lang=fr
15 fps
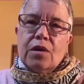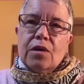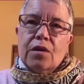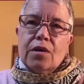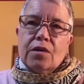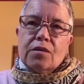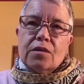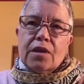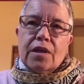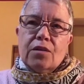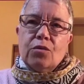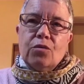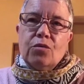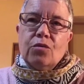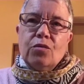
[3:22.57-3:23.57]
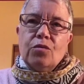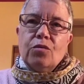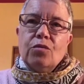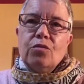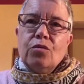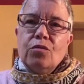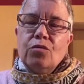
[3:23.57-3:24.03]
extraits
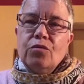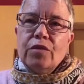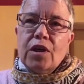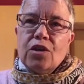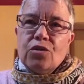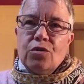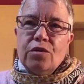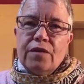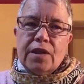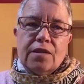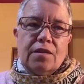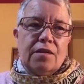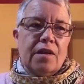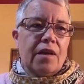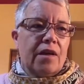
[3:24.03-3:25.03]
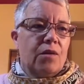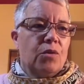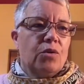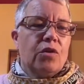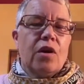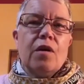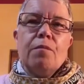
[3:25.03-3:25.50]
d'ouvrages universitaires et
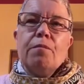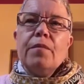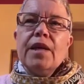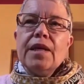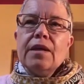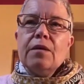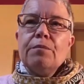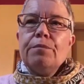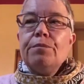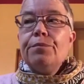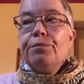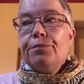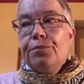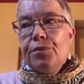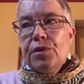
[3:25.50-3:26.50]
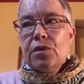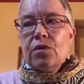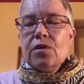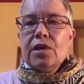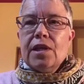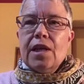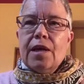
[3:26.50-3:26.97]
autres, mais puisque
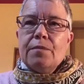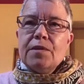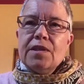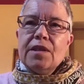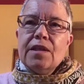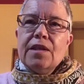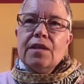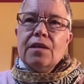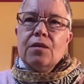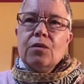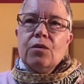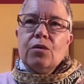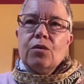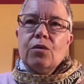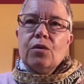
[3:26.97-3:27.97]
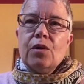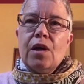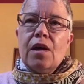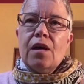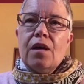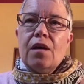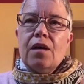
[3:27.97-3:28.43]
c'est l'AMC, euh,
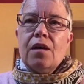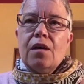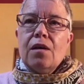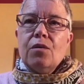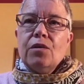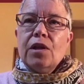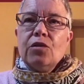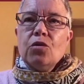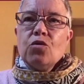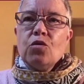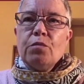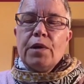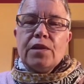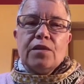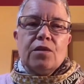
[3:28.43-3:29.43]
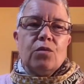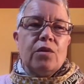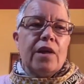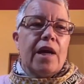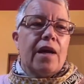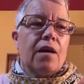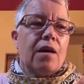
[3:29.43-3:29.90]
une attention
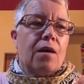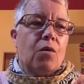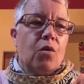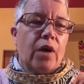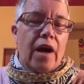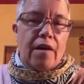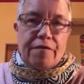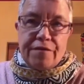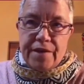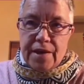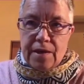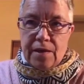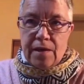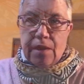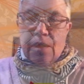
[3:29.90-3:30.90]
particulière aux graphiques,